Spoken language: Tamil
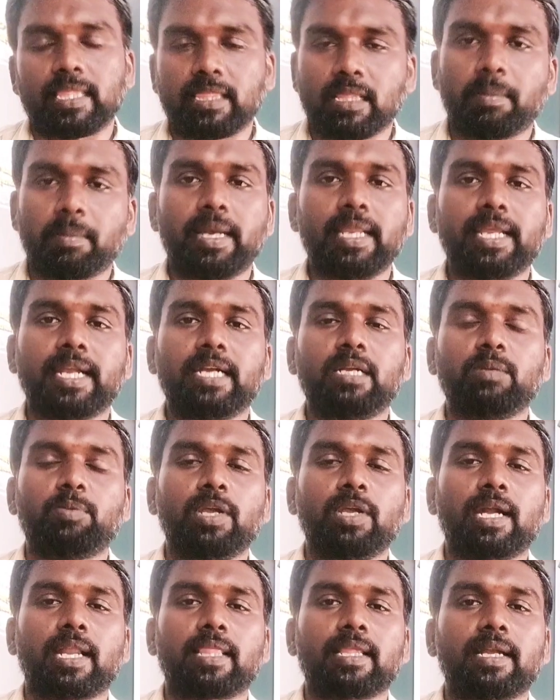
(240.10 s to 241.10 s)
எந்த மாதிரி கெட்டு
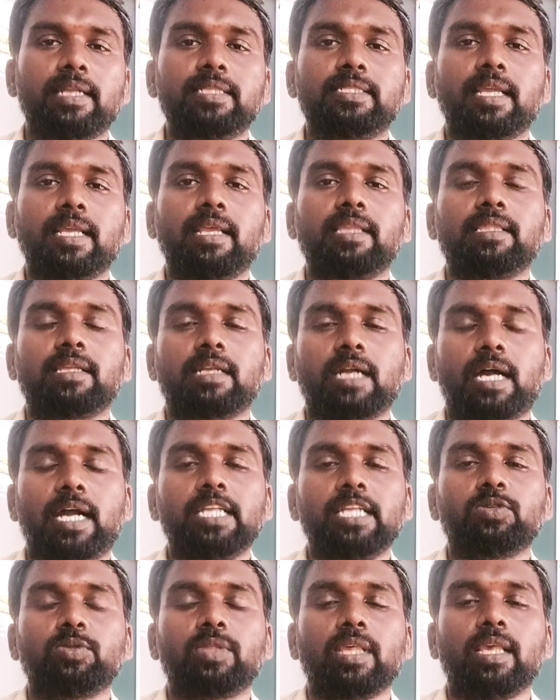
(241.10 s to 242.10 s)
போய் கிடந்தாலும் சரி இந்த
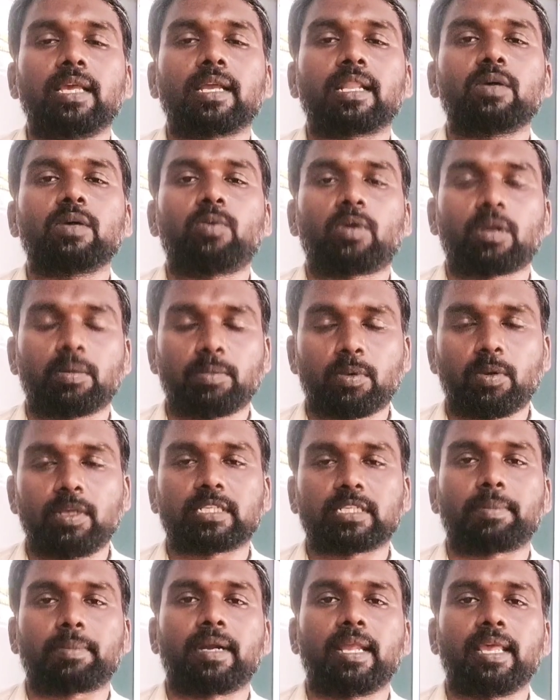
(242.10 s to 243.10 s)
நாடி சுற்றிங்கிறது
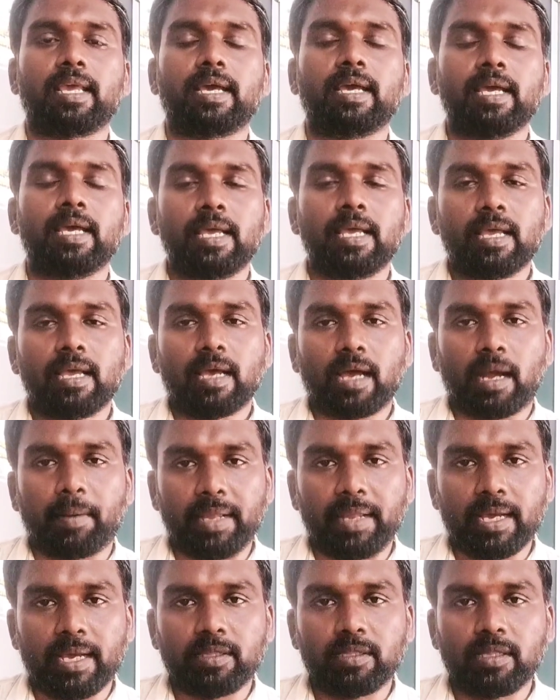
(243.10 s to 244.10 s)
உடம்புடைய சமநிலையை
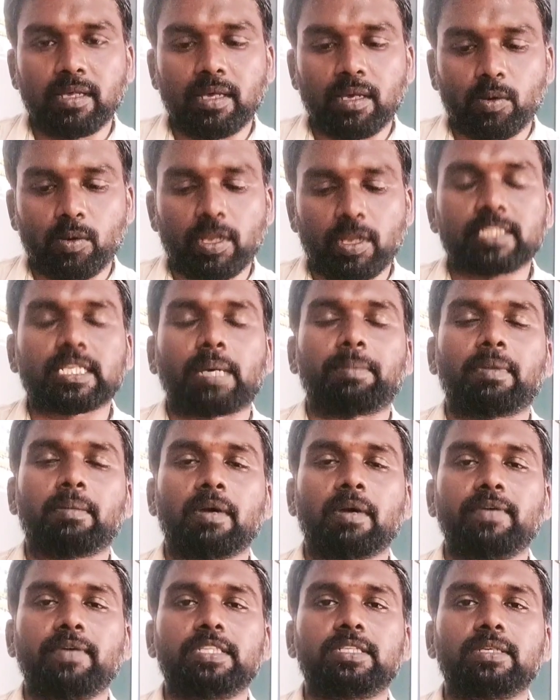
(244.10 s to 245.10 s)
அப்படியே வந்து ஒரே
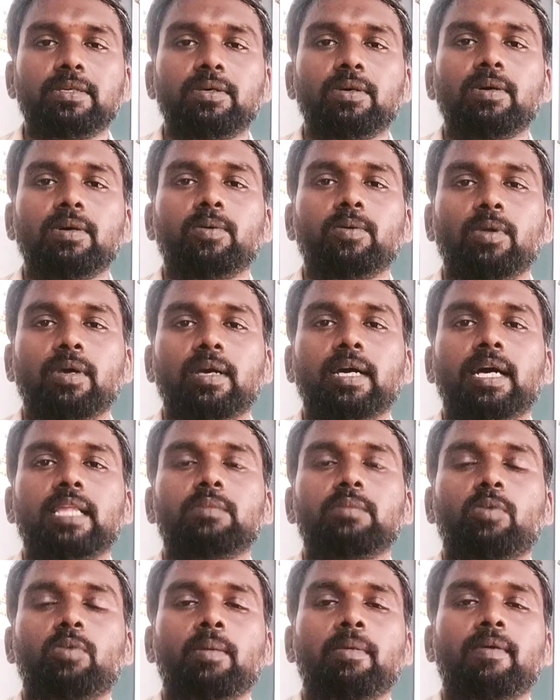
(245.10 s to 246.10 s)
சமமாக வச்சுக்கோ உங்களுக்கு
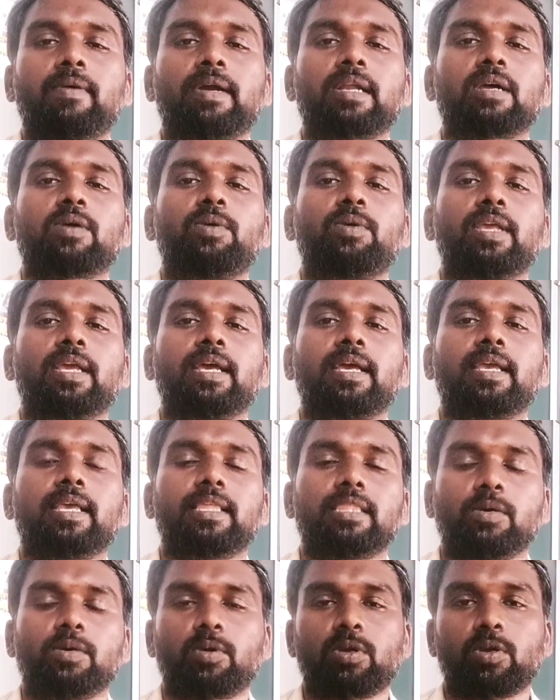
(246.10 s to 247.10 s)
அதன் மூலமாக வரக்கூடிய
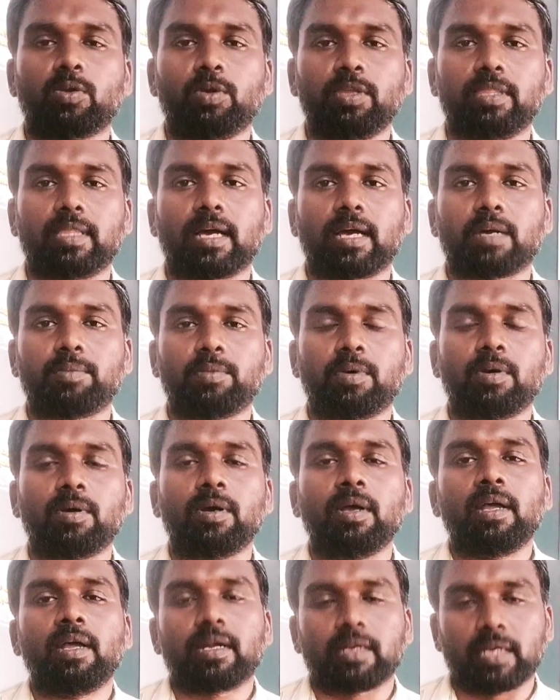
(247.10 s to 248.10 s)
எந்த ஒரு நோய் தாக்கமோ
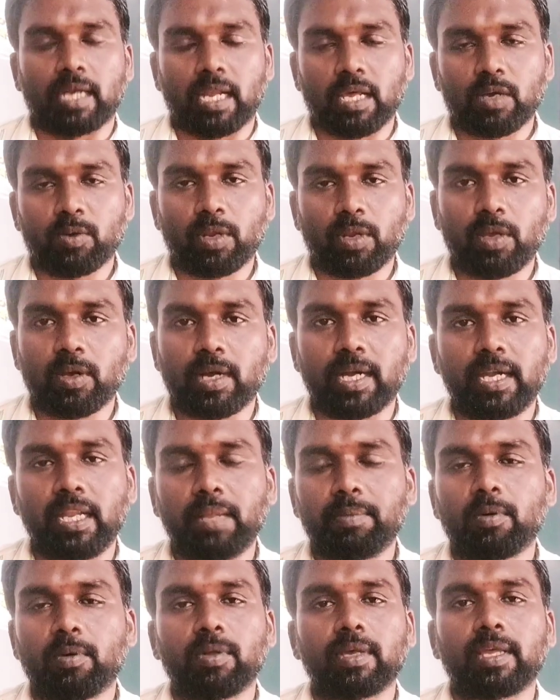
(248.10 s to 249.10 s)
நலக்குறையோ
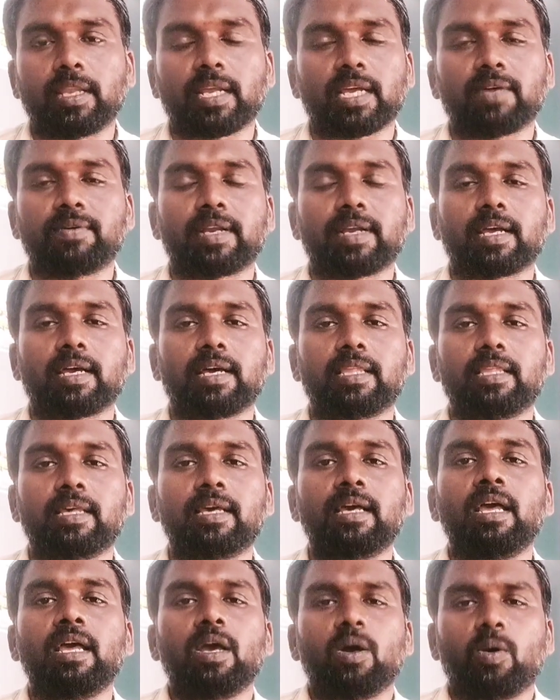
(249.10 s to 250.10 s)
கண்டிப்பாக உங்களுக்கு இருக்கவே இருக்காது
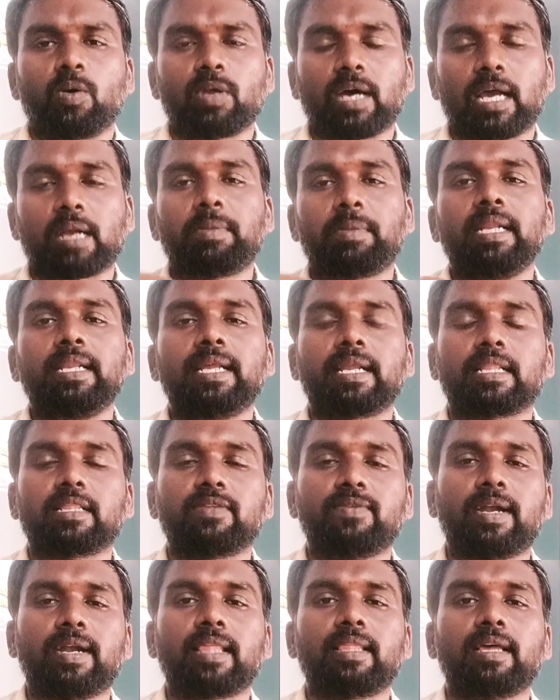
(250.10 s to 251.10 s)
ஒரு அரை மணி
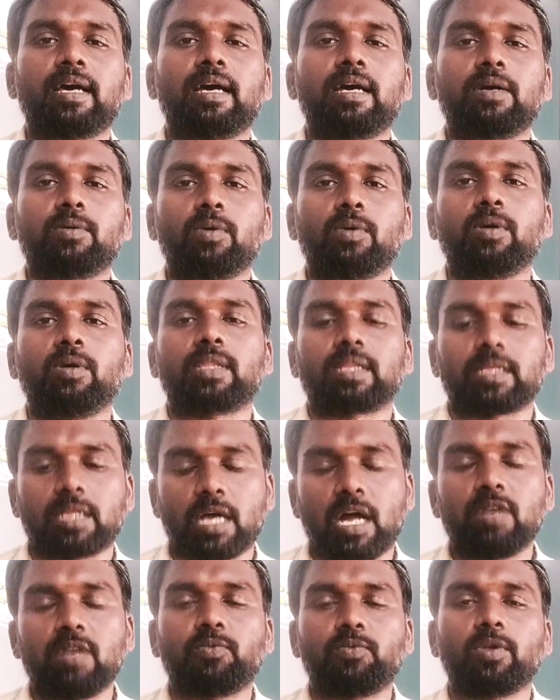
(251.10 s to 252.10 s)
நேரத்து வேலை தான் உங்களுக்கு அந்த
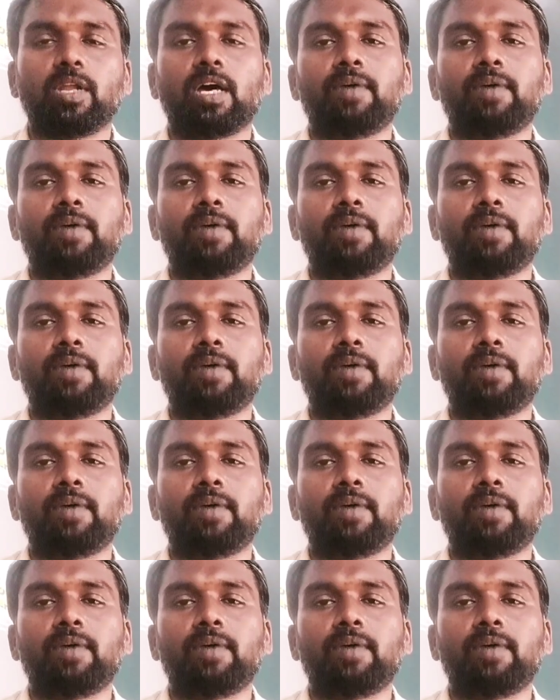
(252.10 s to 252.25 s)
நாள்